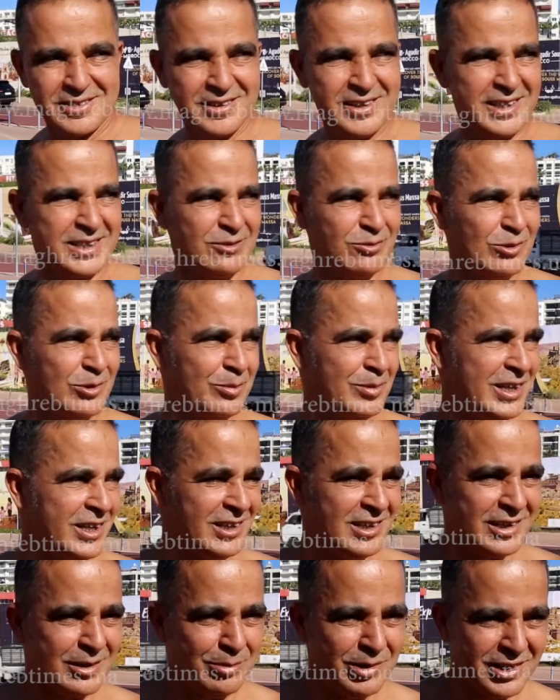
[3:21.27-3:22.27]
نحتفلوا
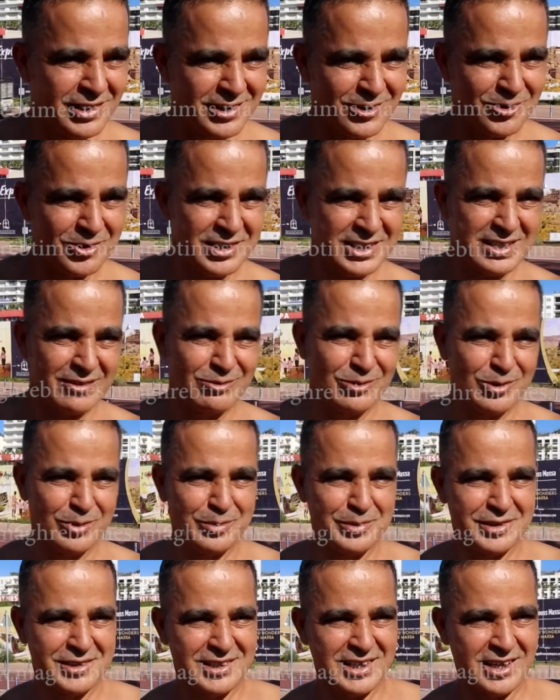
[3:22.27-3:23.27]
بالعيد الكبير ونحتفلوا
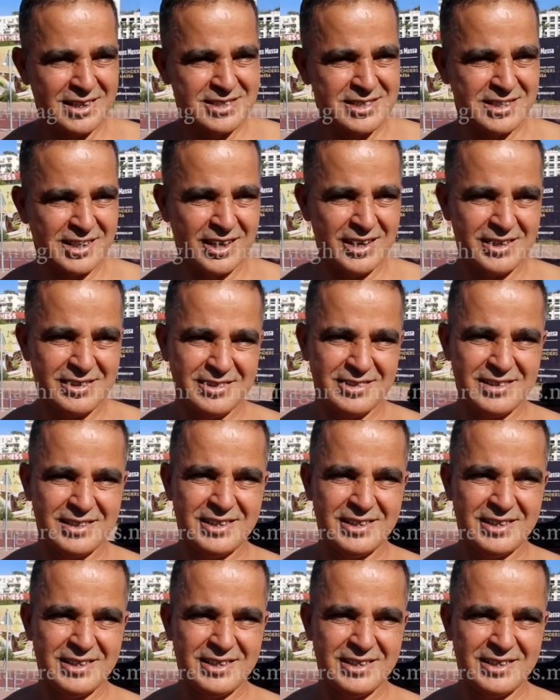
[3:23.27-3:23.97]
بالعيد الصغير